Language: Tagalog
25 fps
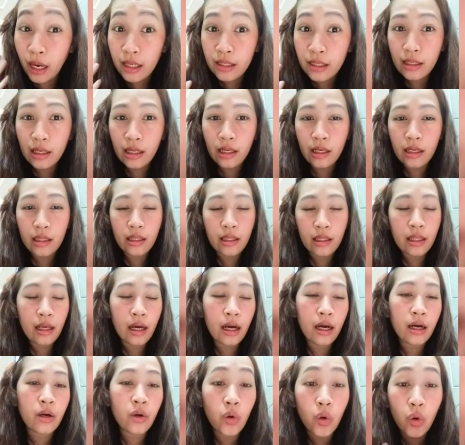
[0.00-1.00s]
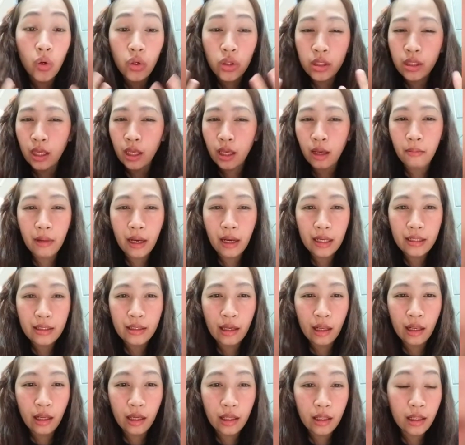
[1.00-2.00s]
Ay, vaseline lang, konting
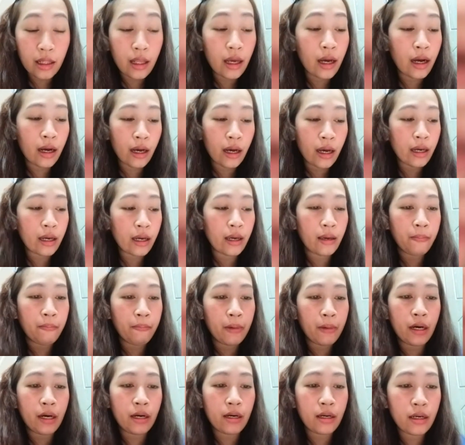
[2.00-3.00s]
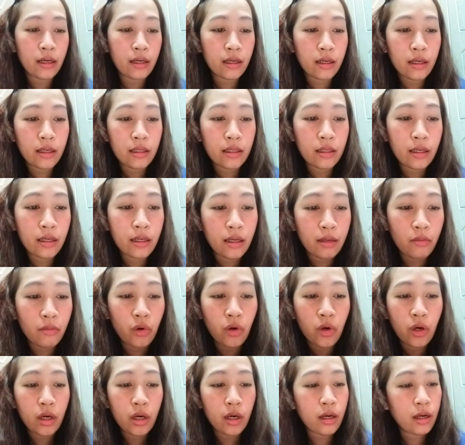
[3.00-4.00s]
vaseline lang. Ay, pak, ang ganda
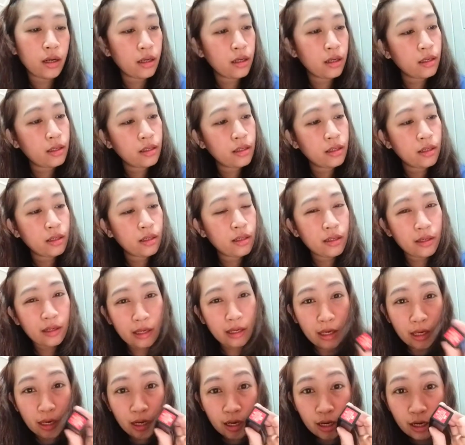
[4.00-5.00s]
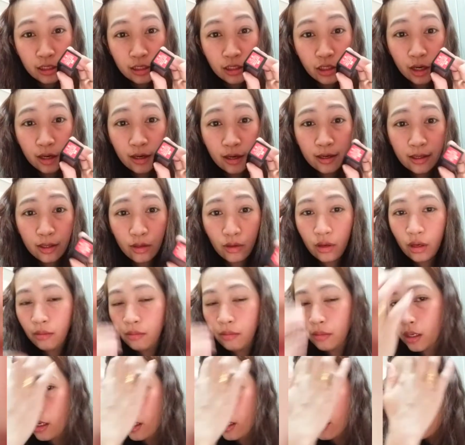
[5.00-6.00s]
ng mukha. At saka ito
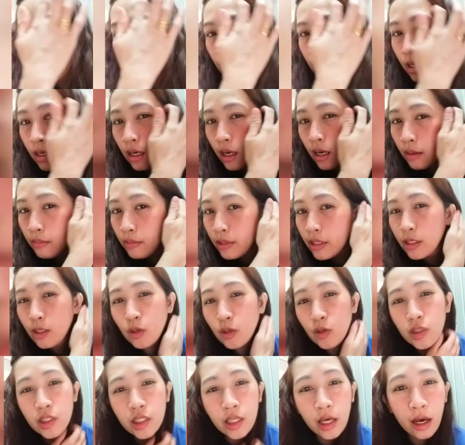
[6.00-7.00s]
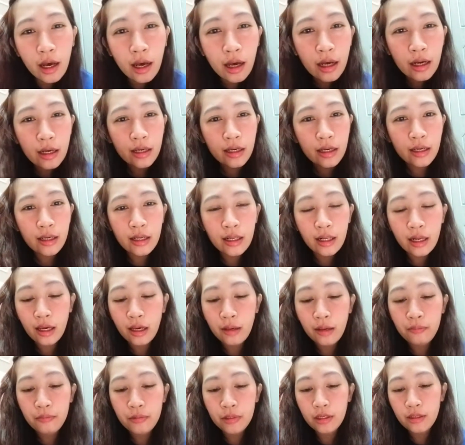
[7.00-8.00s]
naman ang ginagamit ko sa aking
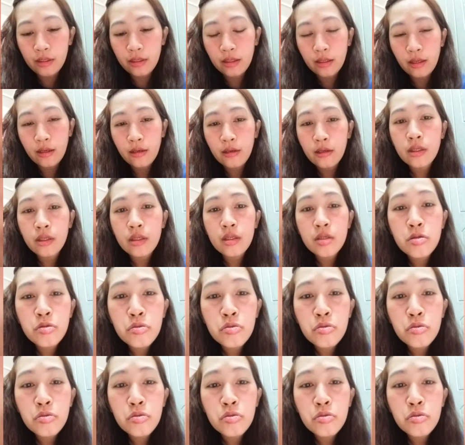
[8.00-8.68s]
lips